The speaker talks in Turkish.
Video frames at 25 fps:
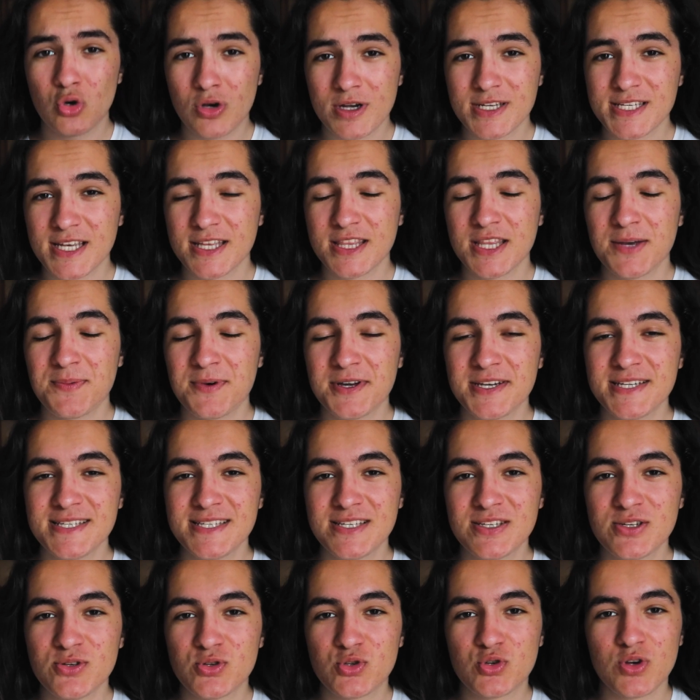Çok az anlamanız
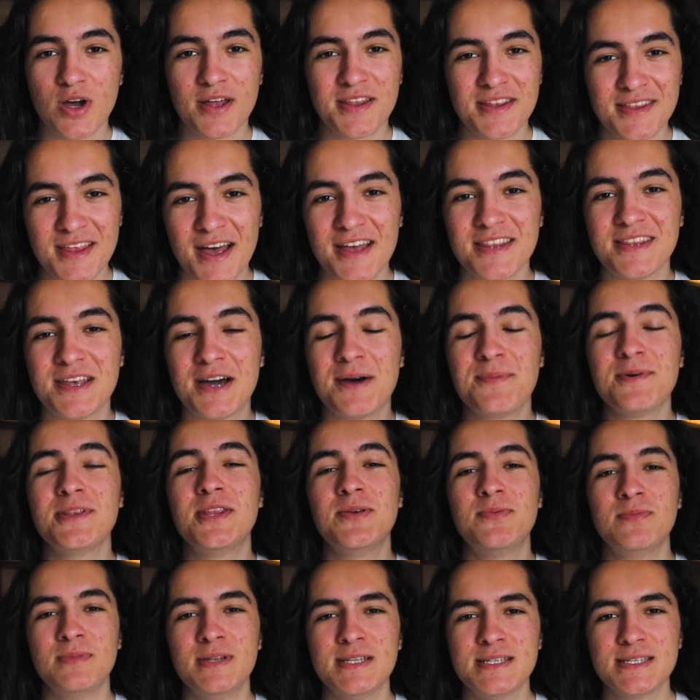için şu anda daha devam
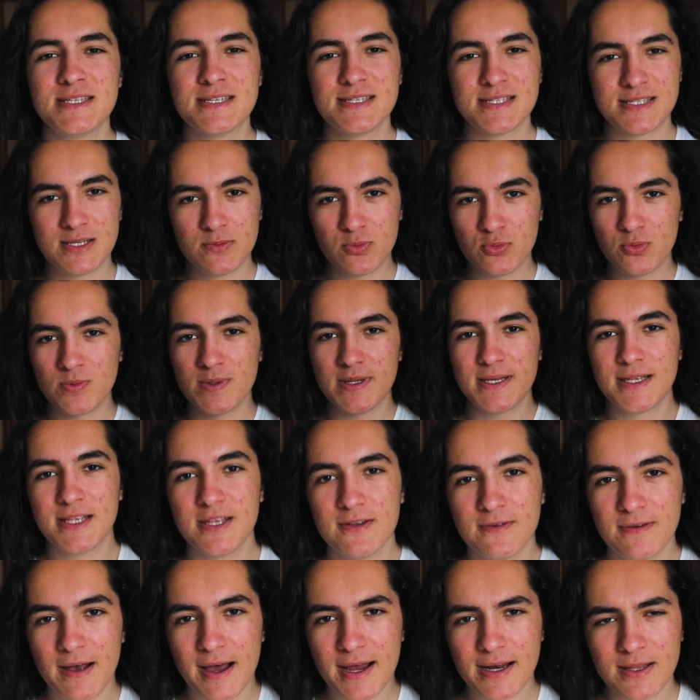edebilmeniz için size bu
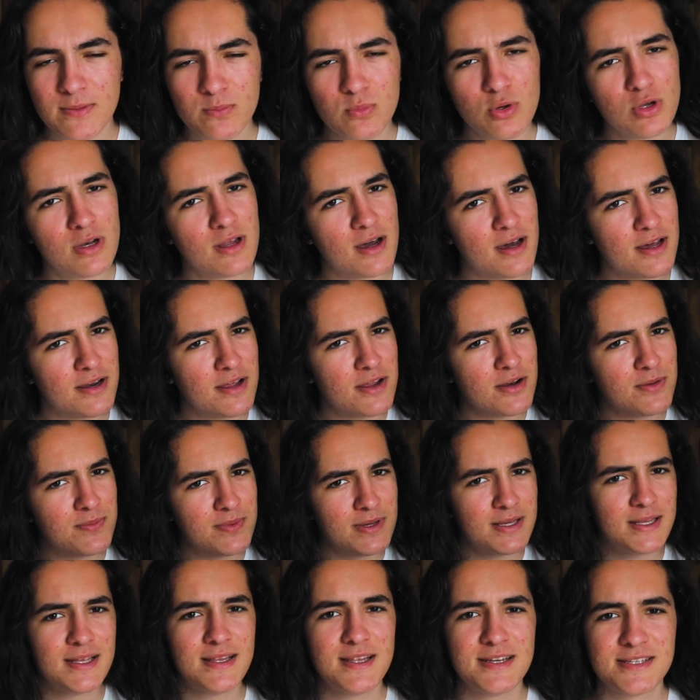bilgiyi verdim. Böyle ara ara
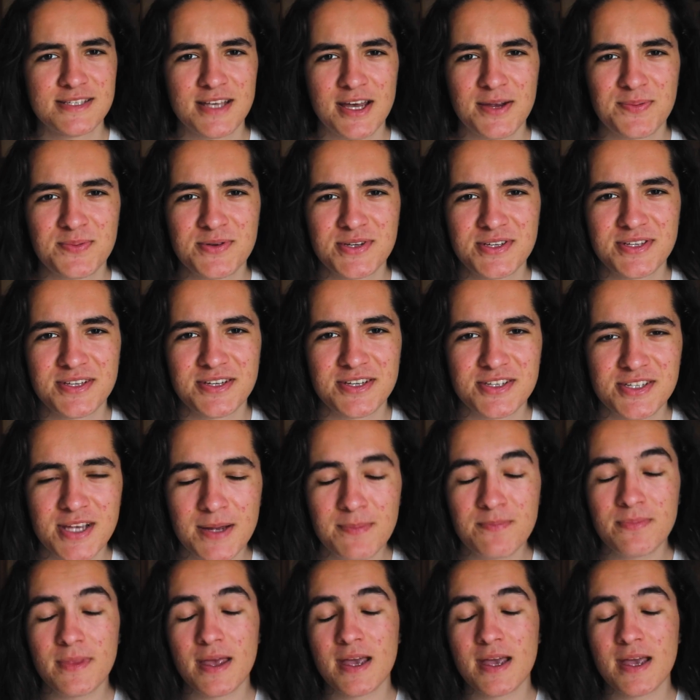bilgileri serpiştireceğim.